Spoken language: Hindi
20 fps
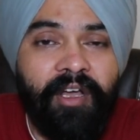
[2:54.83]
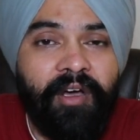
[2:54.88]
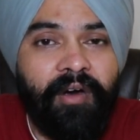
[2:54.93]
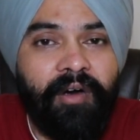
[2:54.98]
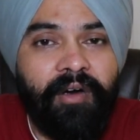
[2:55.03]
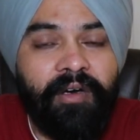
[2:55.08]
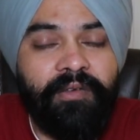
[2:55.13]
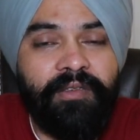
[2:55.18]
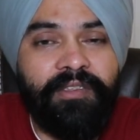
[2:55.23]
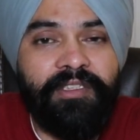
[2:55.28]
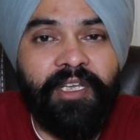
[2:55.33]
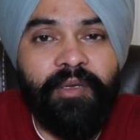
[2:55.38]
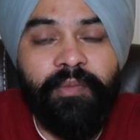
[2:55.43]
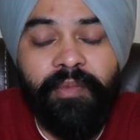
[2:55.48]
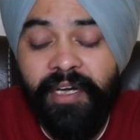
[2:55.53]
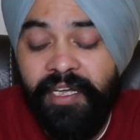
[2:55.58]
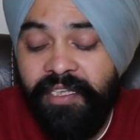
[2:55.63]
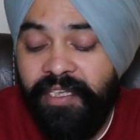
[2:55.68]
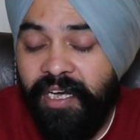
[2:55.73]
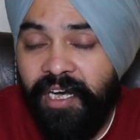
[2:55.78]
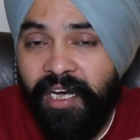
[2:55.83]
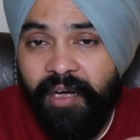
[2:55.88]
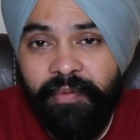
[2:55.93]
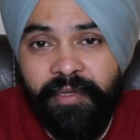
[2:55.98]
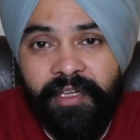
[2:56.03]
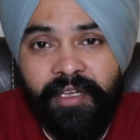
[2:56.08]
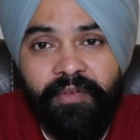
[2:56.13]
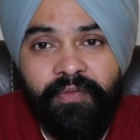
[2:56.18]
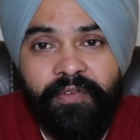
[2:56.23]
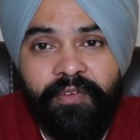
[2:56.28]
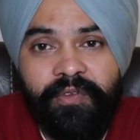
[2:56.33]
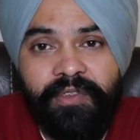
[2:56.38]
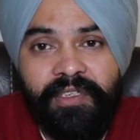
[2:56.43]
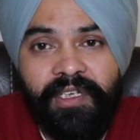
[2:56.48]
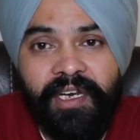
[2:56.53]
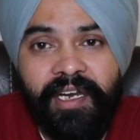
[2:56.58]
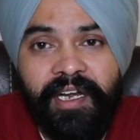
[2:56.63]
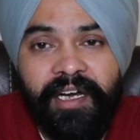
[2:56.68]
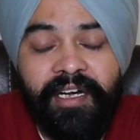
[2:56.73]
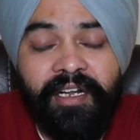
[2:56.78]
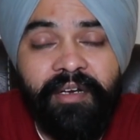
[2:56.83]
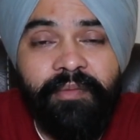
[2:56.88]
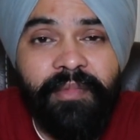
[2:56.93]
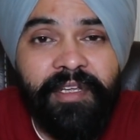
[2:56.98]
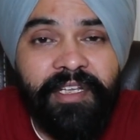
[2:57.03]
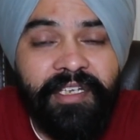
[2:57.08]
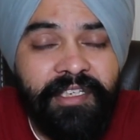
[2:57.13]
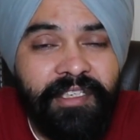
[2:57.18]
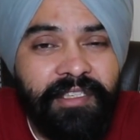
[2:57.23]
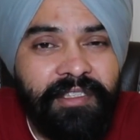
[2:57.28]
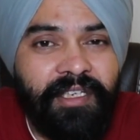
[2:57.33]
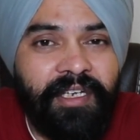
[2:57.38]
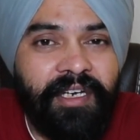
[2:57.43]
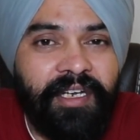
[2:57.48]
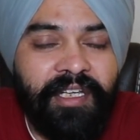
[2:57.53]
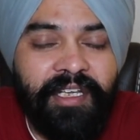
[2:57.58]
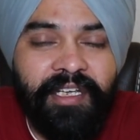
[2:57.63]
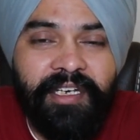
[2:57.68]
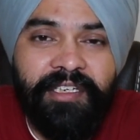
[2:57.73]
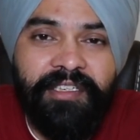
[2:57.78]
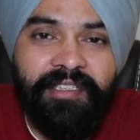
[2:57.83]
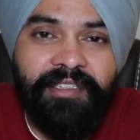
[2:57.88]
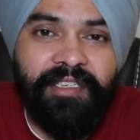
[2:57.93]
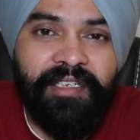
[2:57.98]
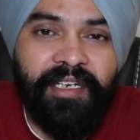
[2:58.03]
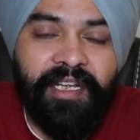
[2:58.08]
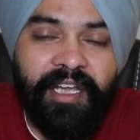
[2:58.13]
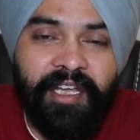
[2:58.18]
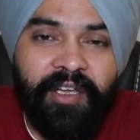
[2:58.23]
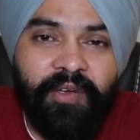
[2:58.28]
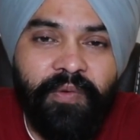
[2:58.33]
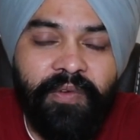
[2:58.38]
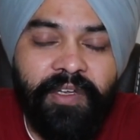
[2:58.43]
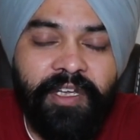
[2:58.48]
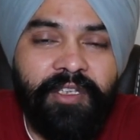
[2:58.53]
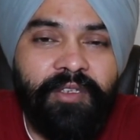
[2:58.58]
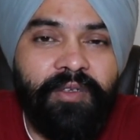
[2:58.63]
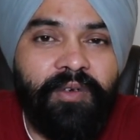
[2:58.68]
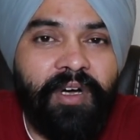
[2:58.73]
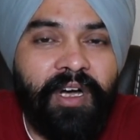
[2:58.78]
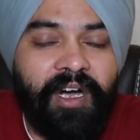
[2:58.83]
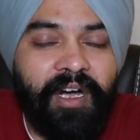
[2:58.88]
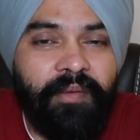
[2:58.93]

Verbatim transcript: और उसके बाद आपके रिफ्यूज़ल लेटर में इस तरह के रीज़न आए हुए हैं तो